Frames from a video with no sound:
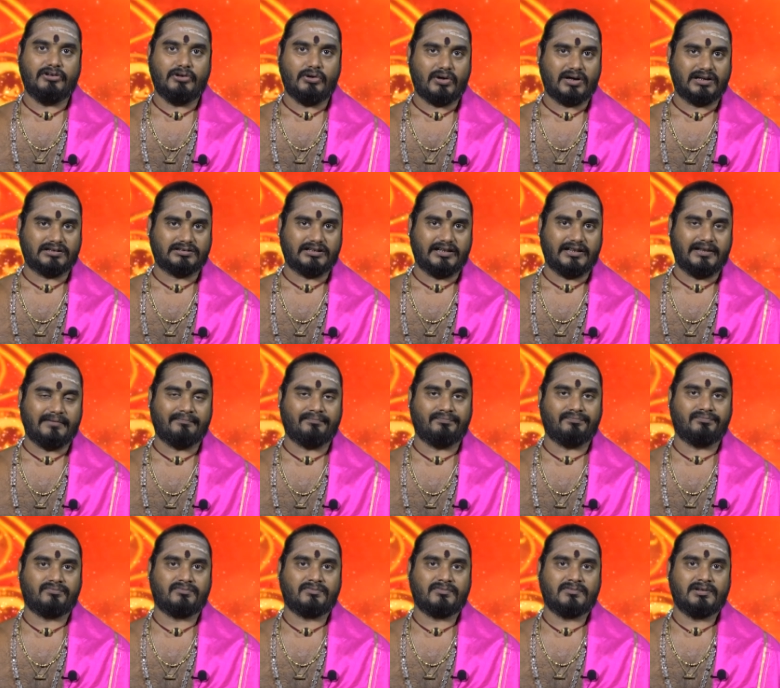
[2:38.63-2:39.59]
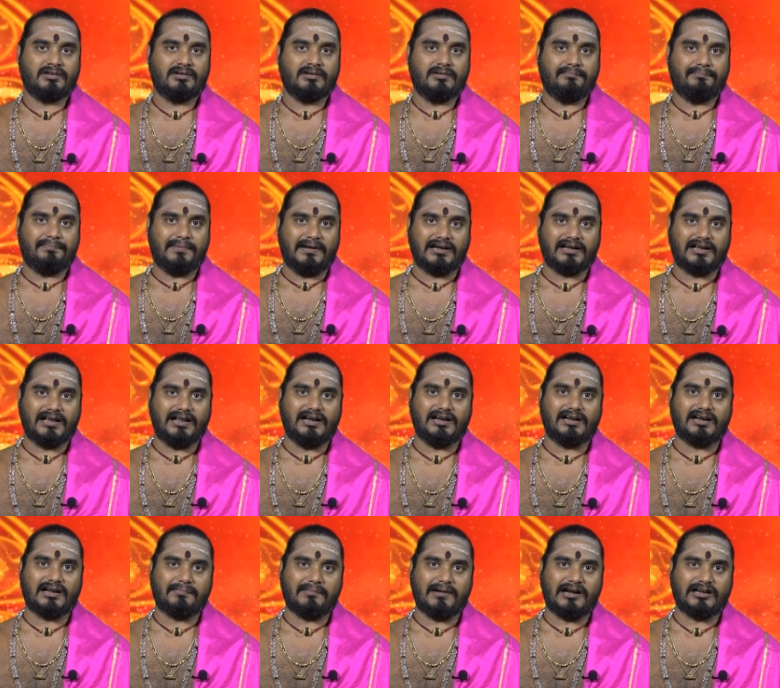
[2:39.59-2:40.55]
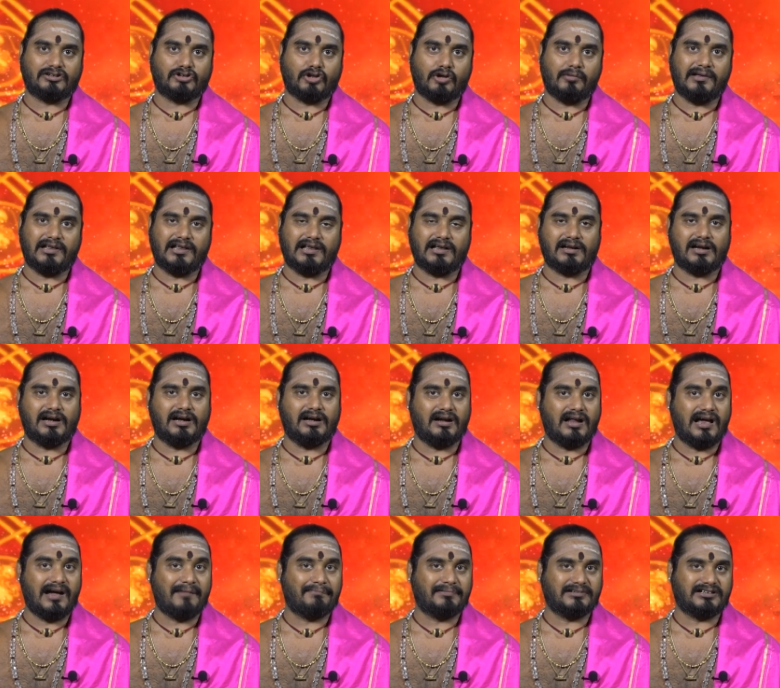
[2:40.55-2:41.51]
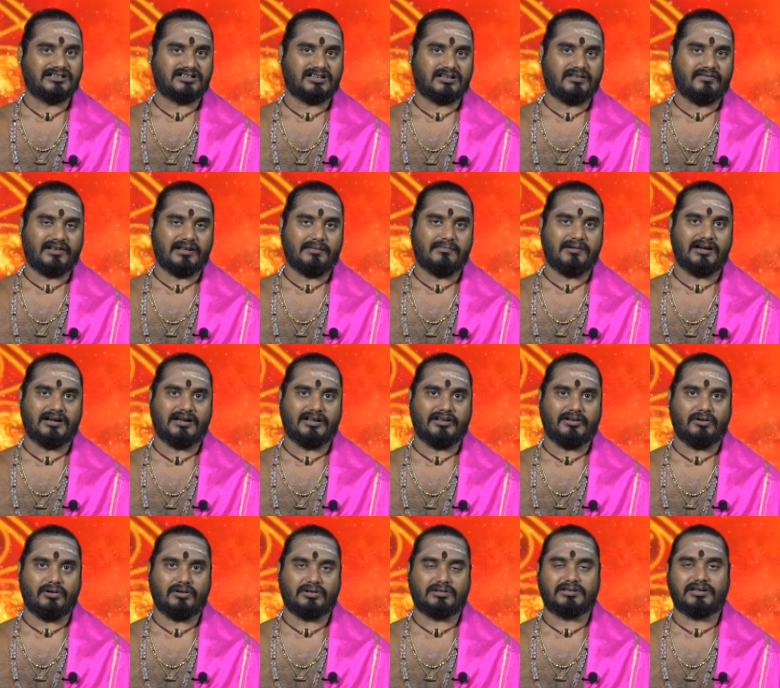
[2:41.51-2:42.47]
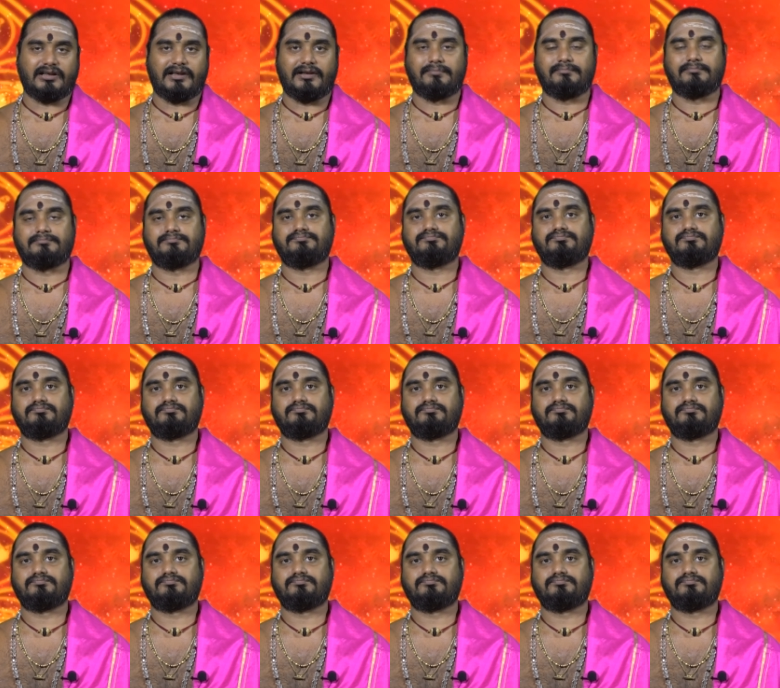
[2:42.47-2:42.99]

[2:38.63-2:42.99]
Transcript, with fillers: யோகத்தையும் பெண்கள் என்று பார்த்தோமேயானால் நாற்பது சதவீதமான யோகத்தையும்